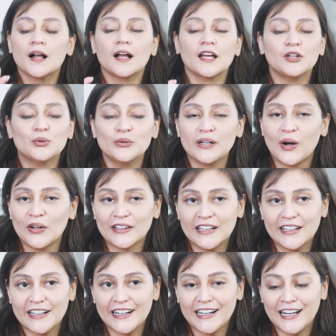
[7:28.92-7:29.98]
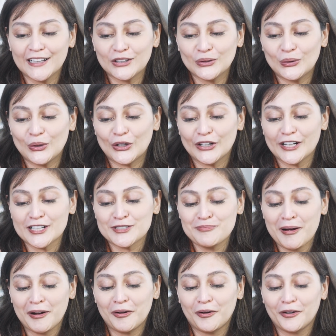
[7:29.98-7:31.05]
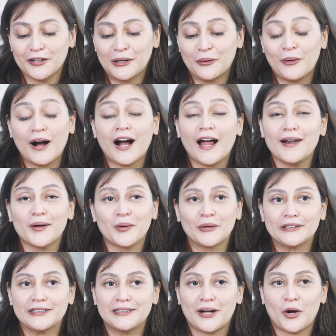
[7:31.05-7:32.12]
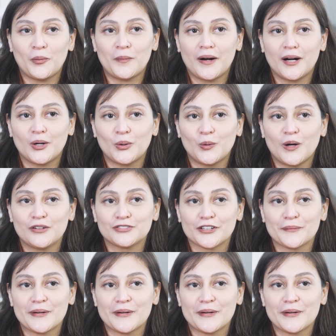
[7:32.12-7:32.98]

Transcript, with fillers: inuna ko talaga lahat ng orders bago ako nakuha. Akala ko hindi na ako makakuha for